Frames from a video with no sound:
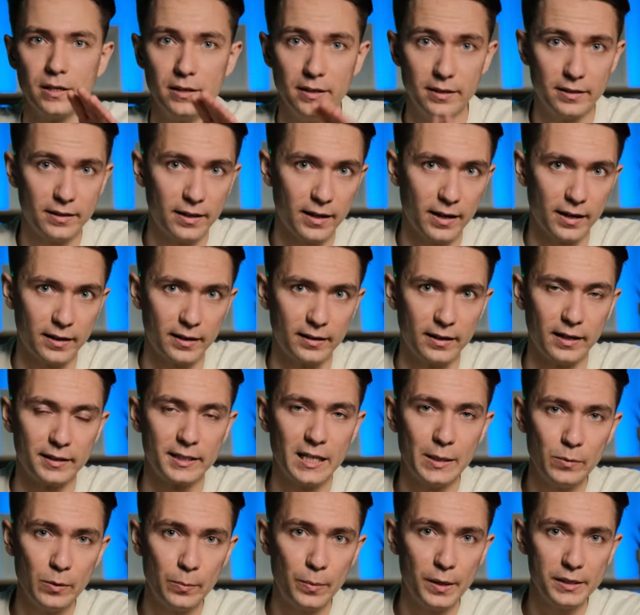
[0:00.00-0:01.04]
Итак,
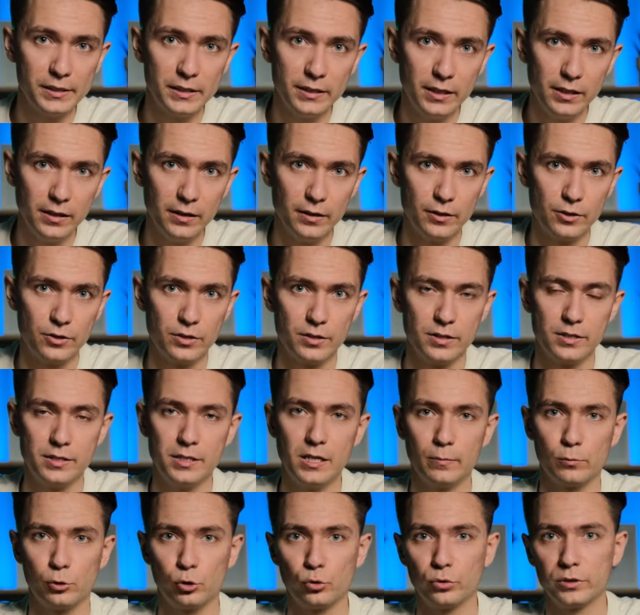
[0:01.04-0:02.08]
когда мы определились с
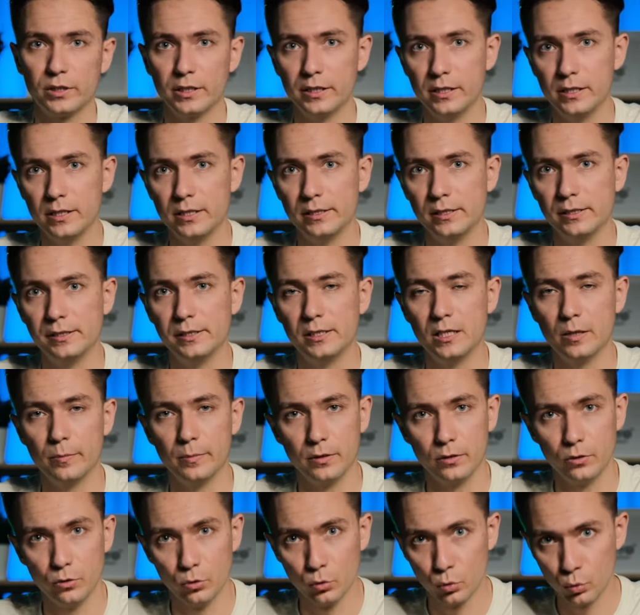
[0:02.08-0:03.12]
тем, что такие
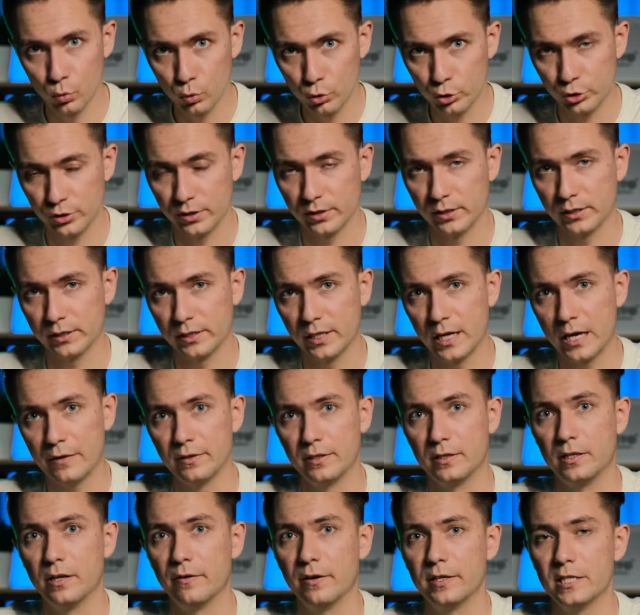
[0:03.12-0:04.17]
системы нужно
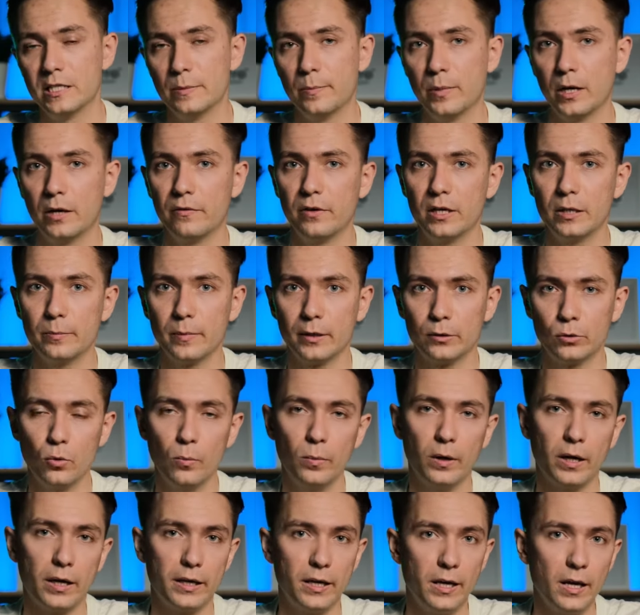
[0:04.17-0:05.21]
ставить, давайте поговорим о
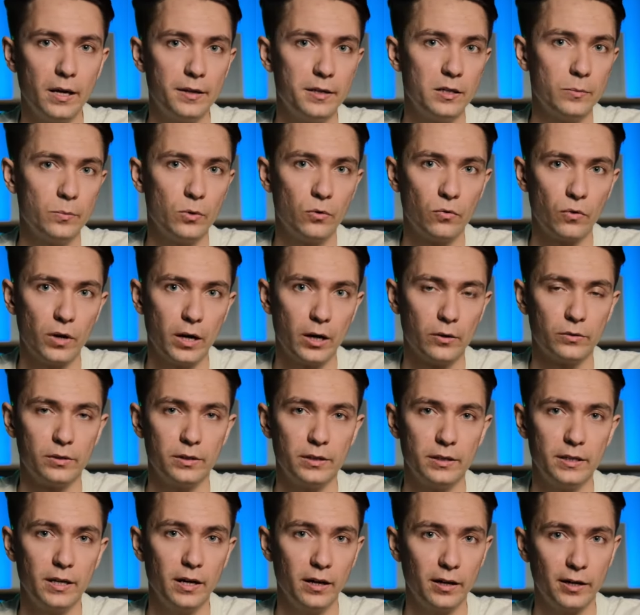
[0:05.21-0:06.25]
том, какие они бывают.
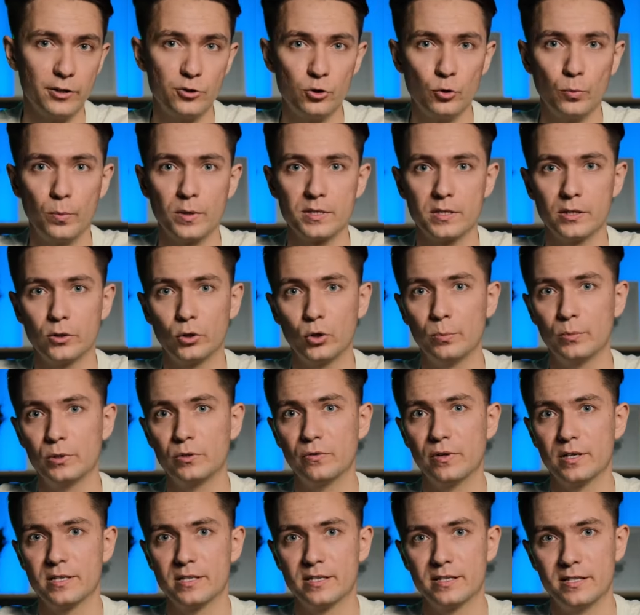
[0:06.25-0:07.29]
И я хочу познакомить
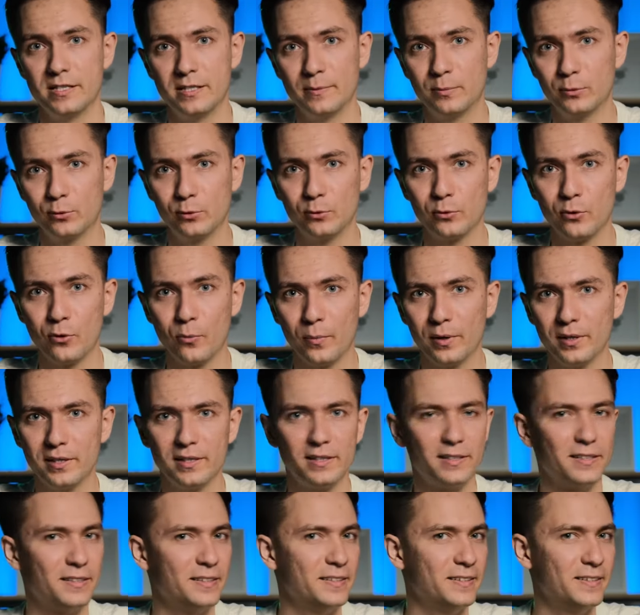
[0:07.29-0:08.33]
вас с Нептуном.
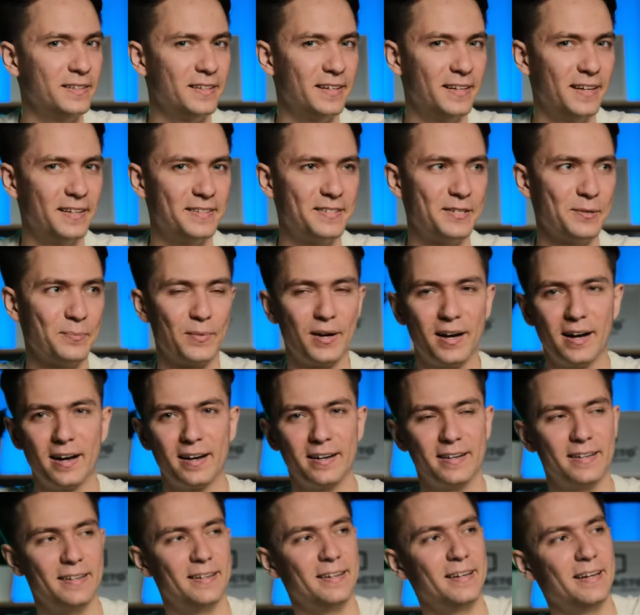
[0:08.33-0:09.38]
Не этим,
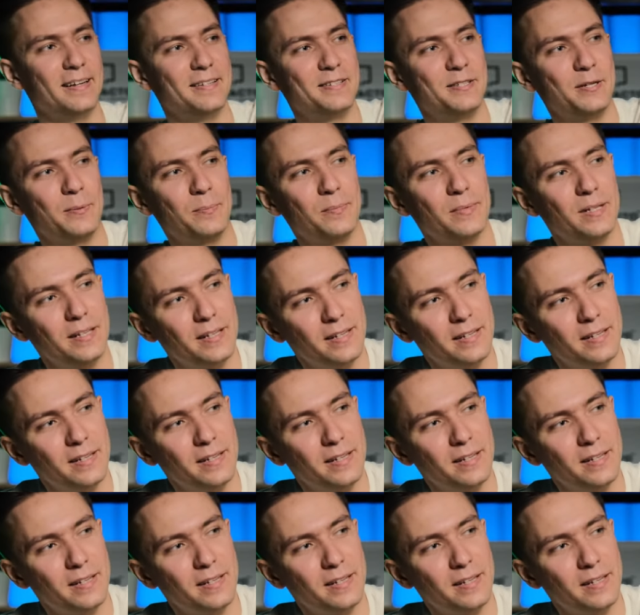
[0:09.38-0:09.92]
а этим.